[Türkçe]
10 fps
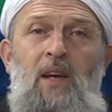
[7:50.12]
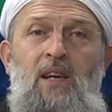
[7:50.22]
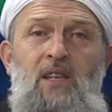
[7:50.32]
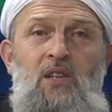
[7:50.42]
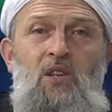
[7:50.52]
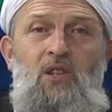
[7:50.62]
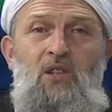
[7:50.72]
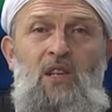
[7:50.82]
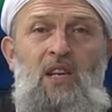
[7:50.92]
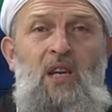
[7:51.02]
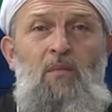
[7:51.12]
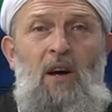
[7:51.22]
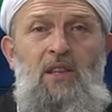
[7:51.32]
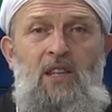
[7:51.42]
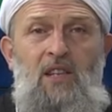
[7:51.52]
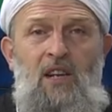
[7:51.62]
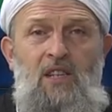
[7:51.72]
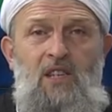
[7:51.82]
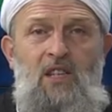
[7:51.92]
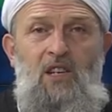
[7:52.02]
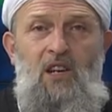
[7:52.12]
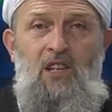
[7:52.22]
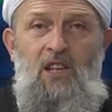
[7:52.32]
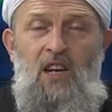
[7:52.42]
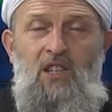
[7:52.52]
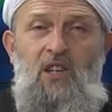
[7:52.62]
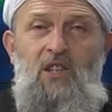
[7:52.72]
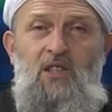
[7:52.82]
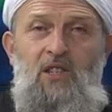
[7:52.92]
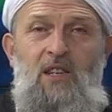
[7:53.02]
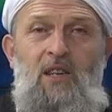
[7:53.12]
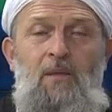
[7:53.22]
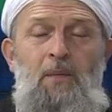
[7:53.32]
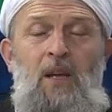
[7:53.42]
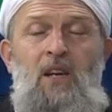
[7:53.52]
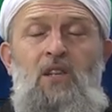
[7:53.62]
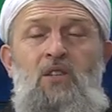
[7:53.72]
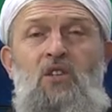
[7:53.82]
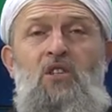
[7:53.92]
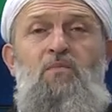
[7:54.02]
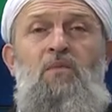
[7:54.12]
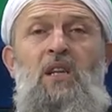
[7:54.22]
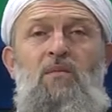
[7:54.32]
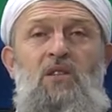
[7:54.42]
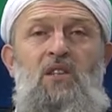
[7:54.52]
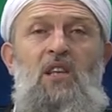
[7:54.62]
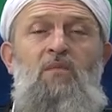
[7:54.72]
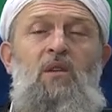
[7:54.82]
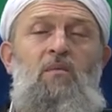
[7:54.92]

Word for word: Siz ibadetlerinize dikkat ederseniz, siz benim istediğim gibi